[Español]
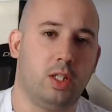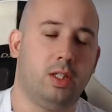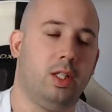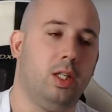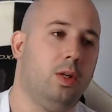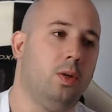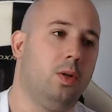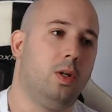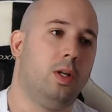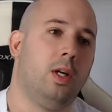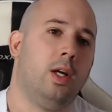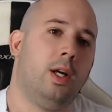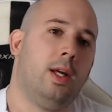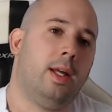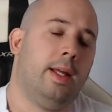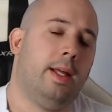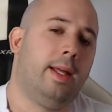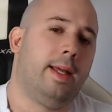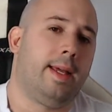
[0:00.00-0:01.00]
tío,
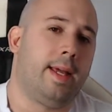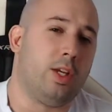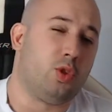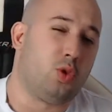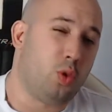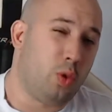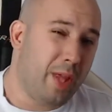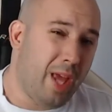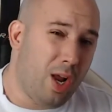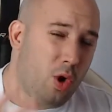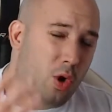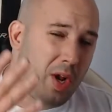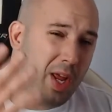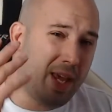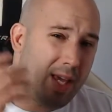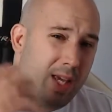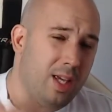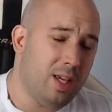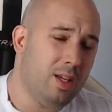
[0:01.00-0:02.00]
que en su día lo
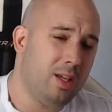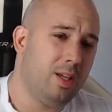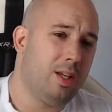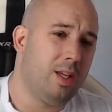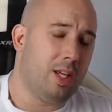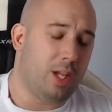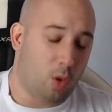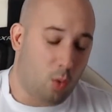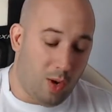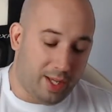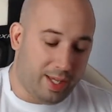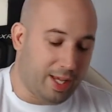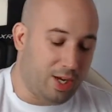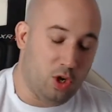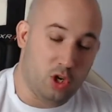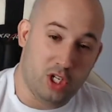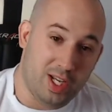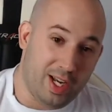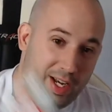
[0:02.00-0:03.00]
leí, igual que lo
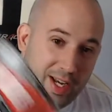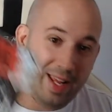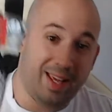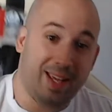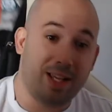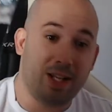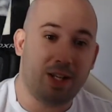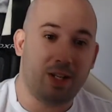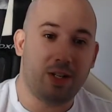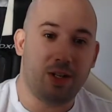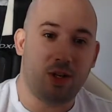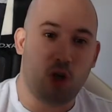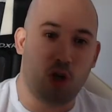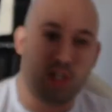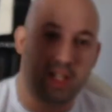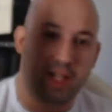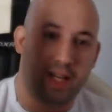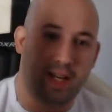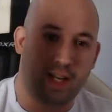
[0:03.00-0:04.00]
Lane,
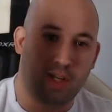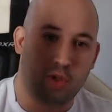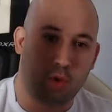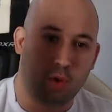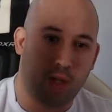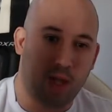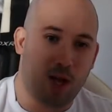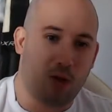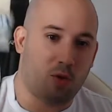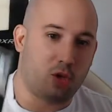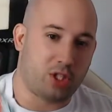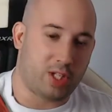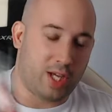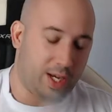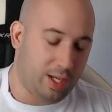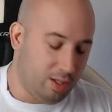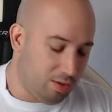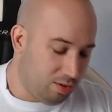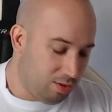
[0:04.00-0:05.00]
Lois en su día cuando
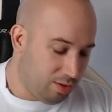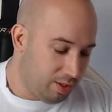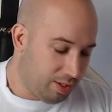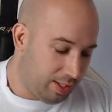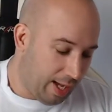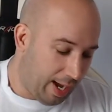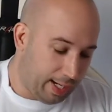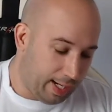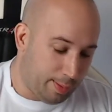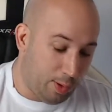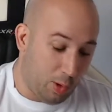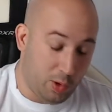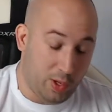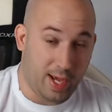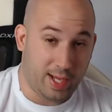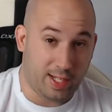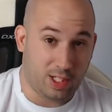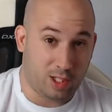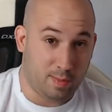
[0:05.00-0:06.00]
salió, ha
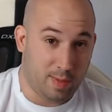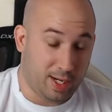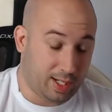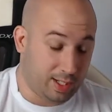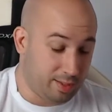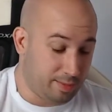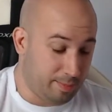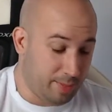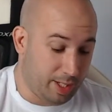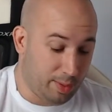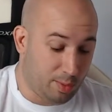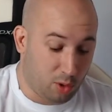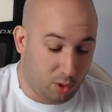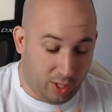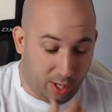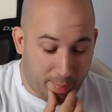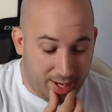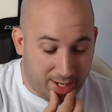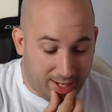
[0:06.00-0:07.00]
ya, si me equivoco,
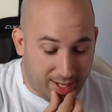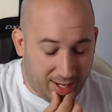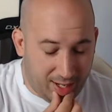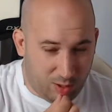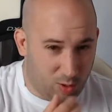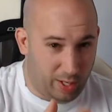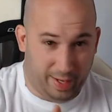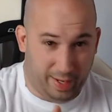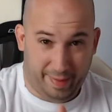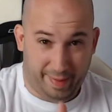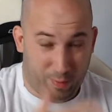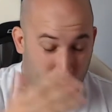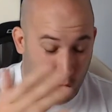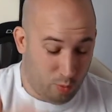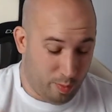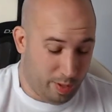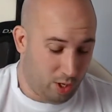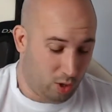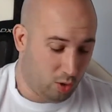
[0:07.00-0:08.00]
en América, o le queda un
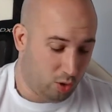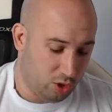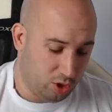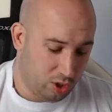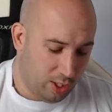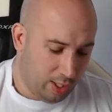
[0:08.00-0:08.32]
número 2.